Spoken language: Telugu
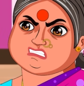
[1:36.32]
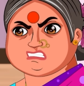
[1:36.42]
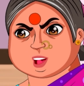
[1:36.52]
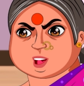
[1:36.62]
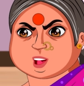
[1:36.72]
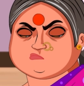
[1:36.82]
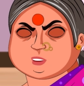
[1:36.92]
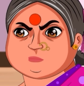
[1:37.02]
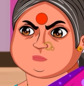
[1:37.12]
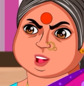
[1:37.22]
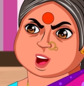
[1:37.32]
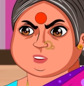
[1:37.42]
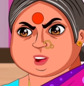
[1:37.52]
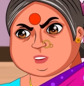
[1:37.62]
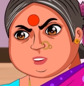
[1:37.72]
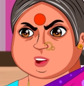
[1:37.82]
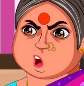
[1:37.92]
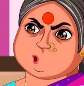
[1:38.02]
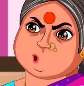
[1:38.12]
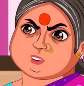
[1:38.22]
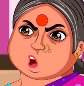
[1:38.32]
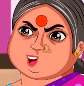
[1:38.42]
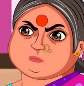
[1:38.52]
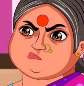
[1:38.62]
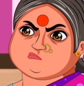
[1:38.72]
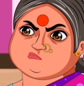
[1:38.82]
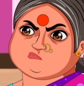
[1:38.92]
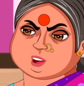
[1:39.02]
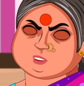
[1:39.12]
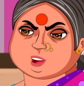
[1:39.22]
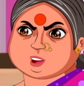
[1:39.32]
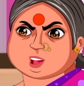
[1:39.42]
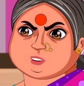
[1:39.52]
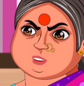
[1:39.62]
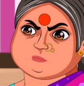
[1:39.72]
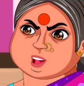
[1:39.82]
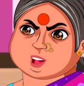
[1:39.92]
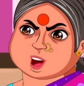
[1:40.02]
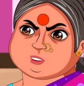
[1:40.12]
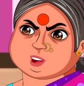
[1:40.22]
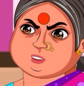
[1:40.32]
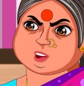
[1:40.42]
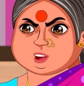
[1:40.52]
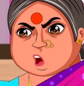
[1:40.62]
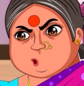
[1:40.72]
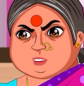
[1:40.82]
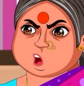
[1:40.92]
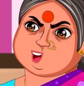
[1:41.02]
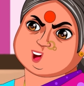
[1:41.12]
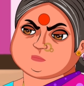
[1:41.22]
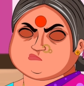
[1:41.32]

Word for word: హా భయమే భయం తక్కువైంది భయం లేక ఇష్టానికి చేస్తున్నావు కదా